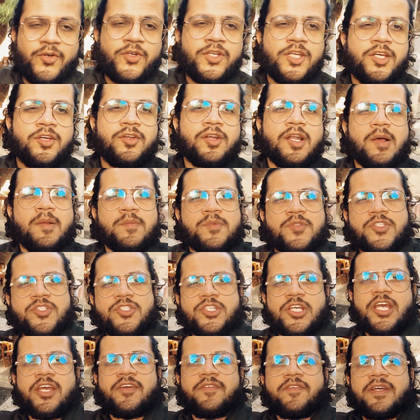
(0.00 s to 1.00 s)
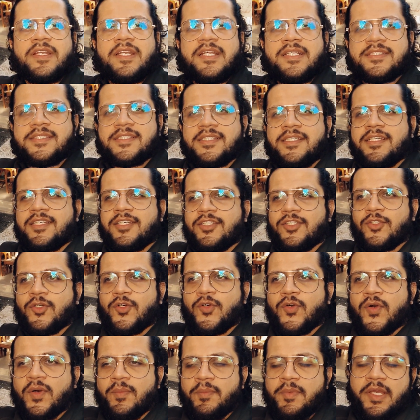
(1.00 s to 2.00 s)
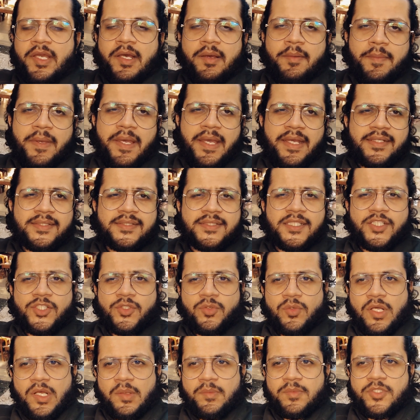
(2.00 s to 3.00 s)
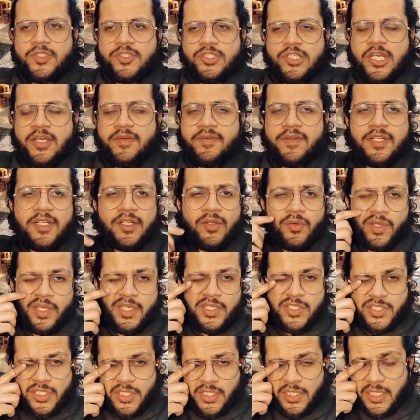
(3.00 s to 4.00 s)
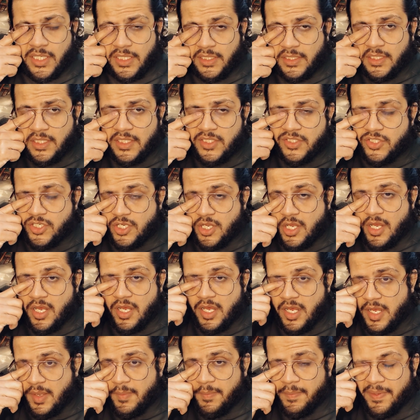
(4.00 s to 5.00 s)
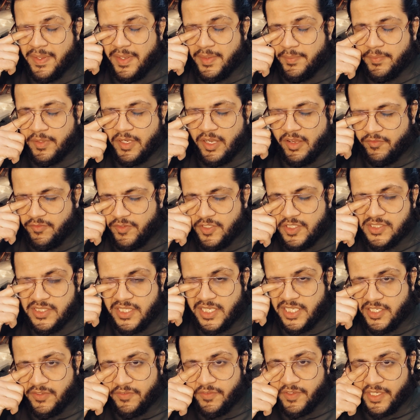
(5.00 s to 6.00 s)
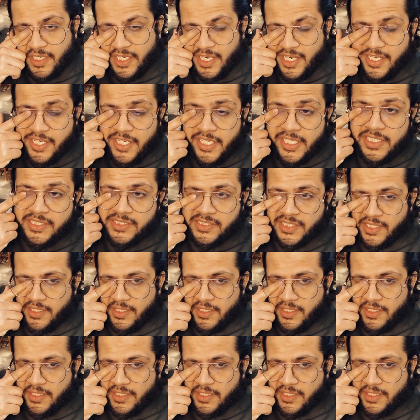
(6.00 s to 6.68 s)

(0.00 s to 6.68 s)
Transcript: हो रही है गुलाब जी चाय वाले से तो अभी हम एग्जैक्ट गुलाब जी चाय वाले लोकेशन के अंदर जहाँ पे काफ़ी सारी वेराइटीज़